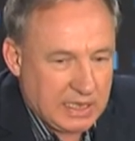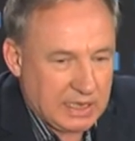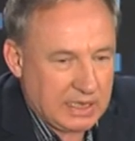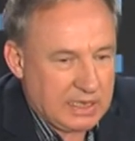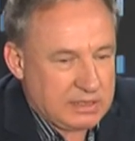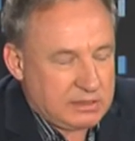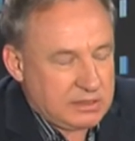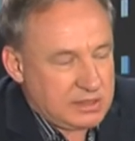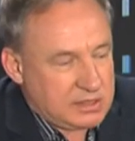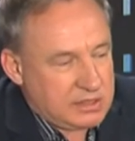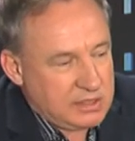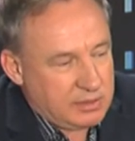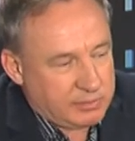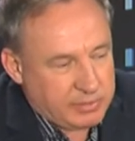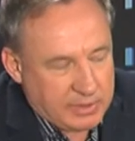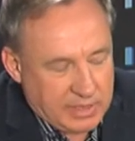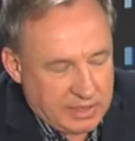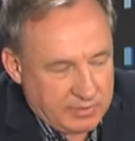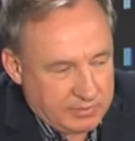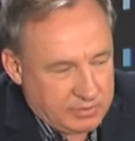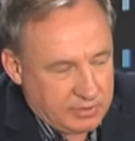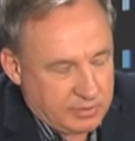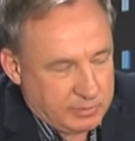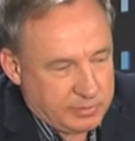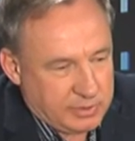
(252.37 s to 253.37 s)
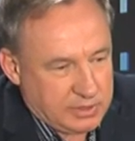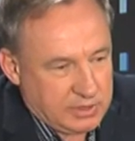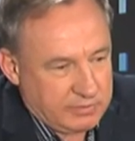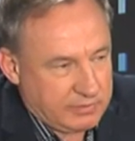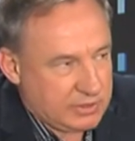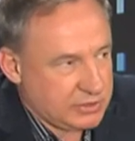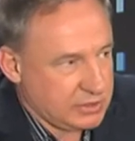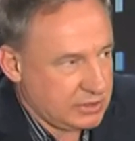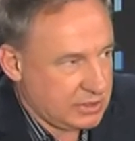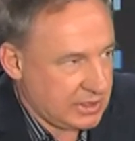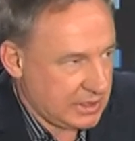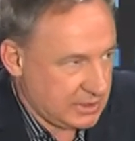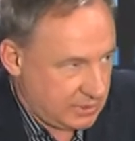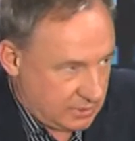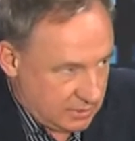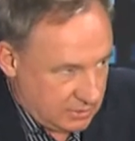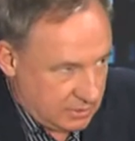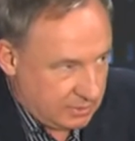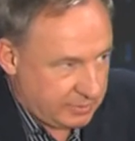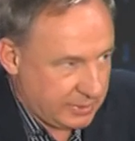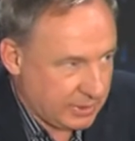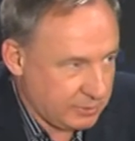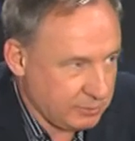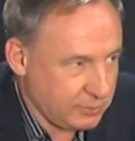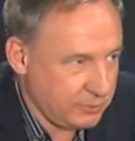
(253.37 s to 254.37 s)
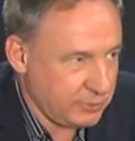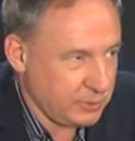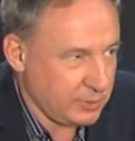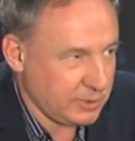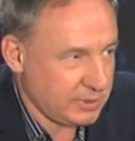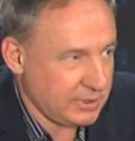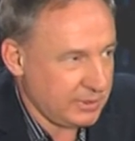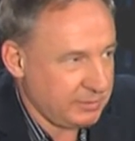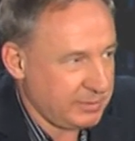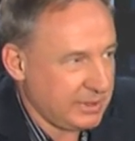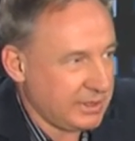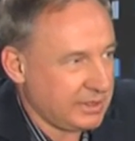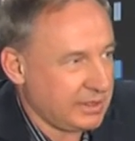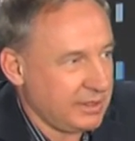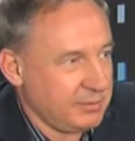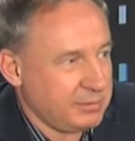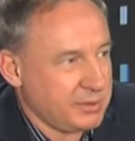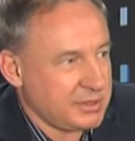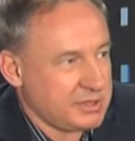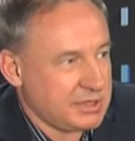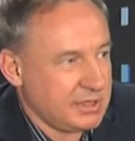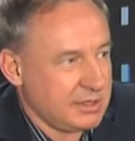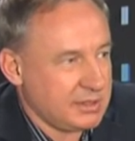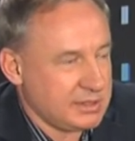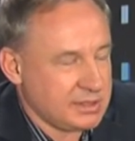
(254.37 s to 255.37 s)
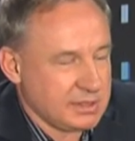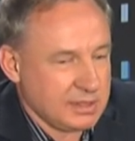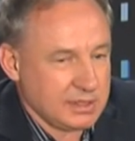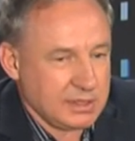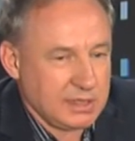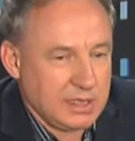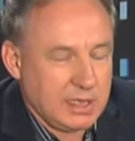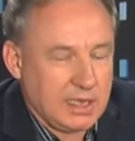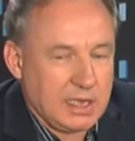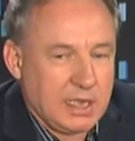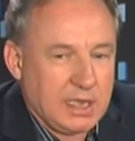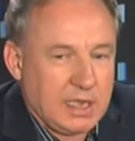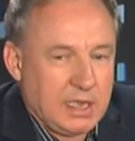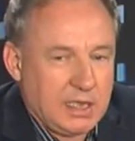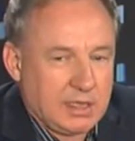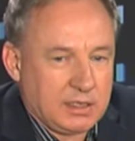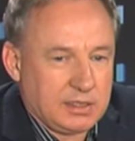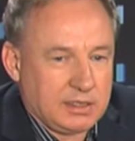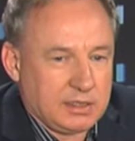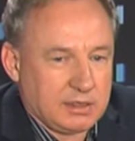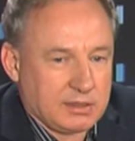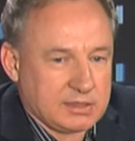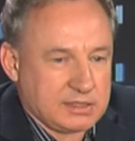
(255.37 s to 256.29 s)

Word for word: ale to jest nieprawdą, ponieważ raz to, co Pan mówił o tej pięknej piosence, mhm.